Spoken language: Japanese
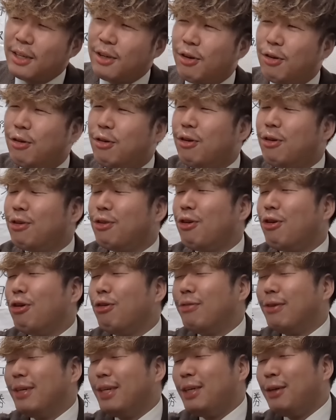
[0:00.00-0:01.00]
今日
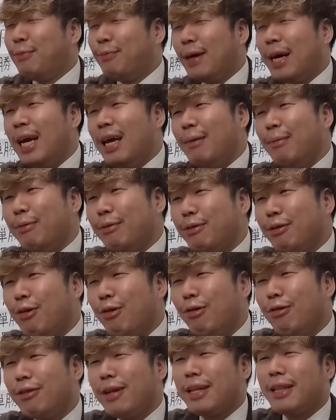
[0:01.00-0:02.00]
のウィンファイブ
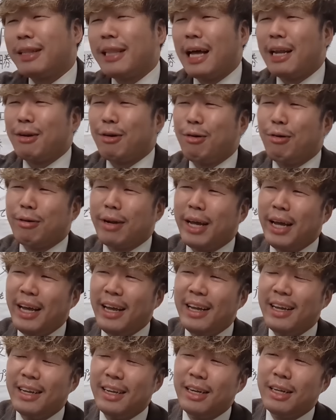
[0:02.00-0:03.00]
どうなったのこ
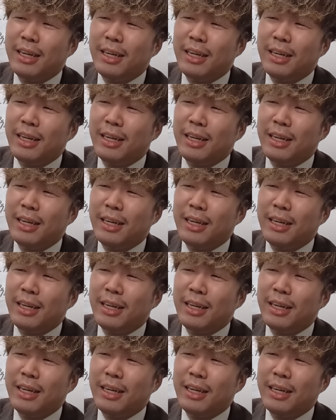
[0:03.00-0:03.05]
れ。